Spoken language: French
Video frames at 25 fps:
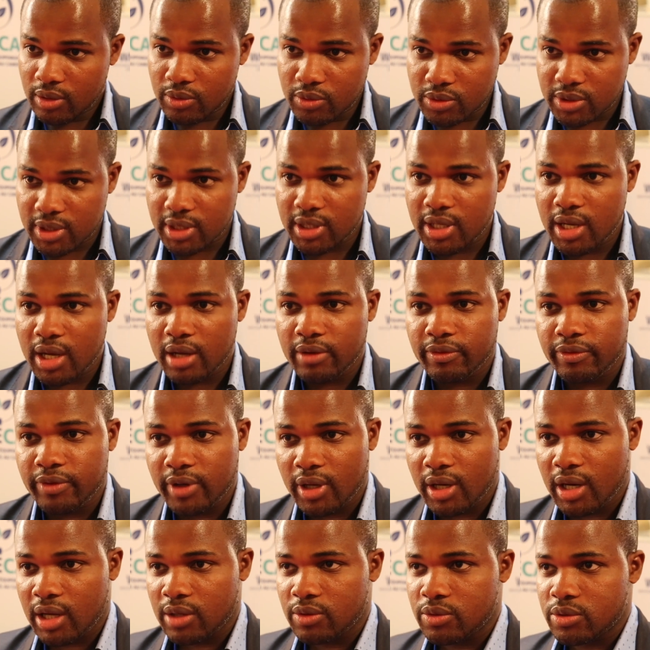nous aider à
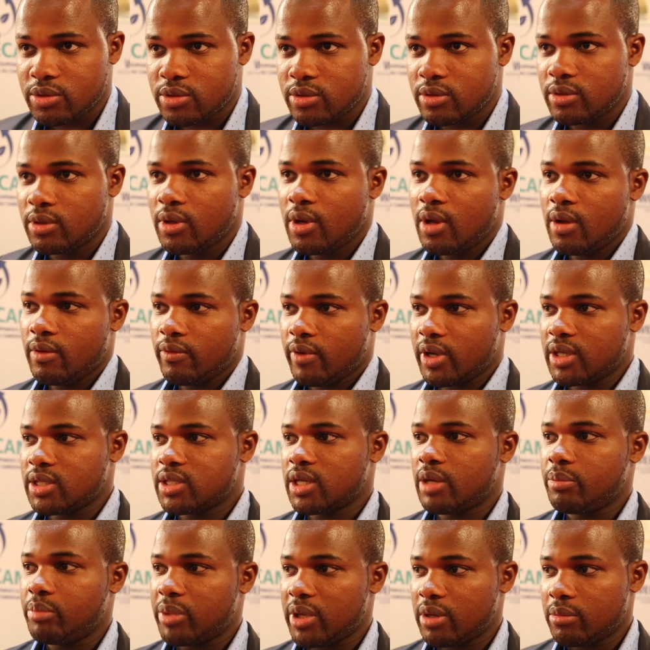faire là-dessus va
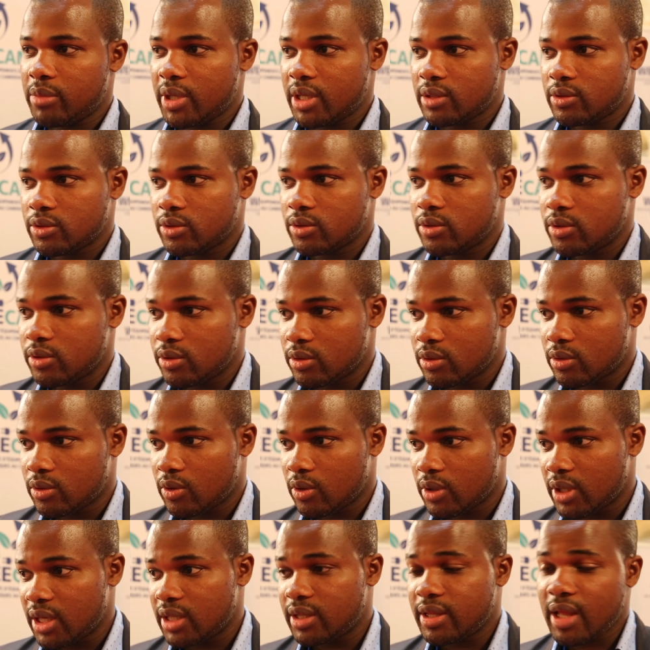déjà permettre de
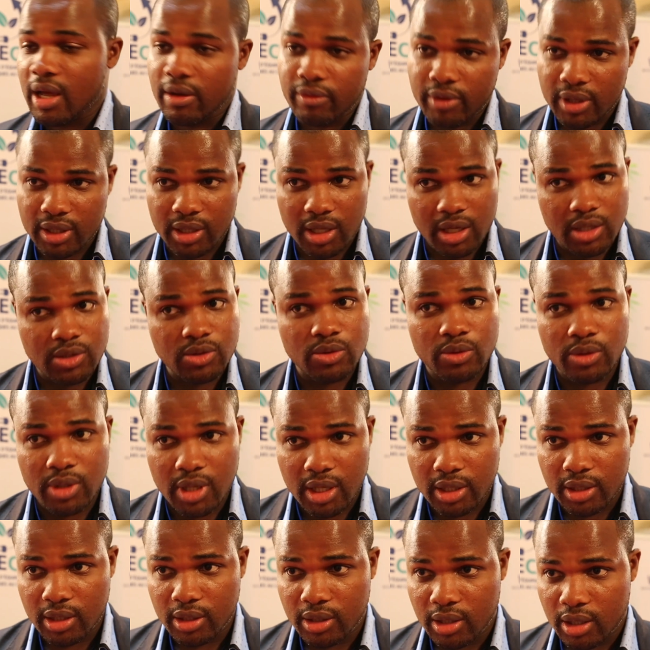connaître davantage sur
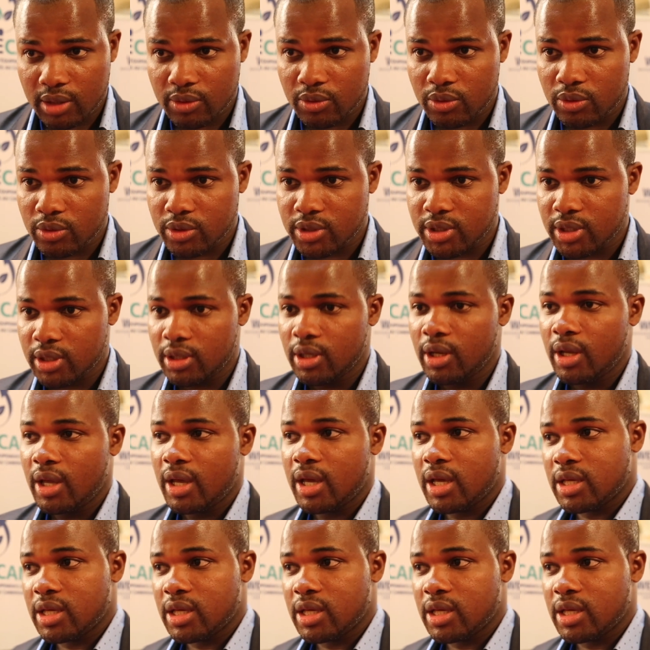la Technologique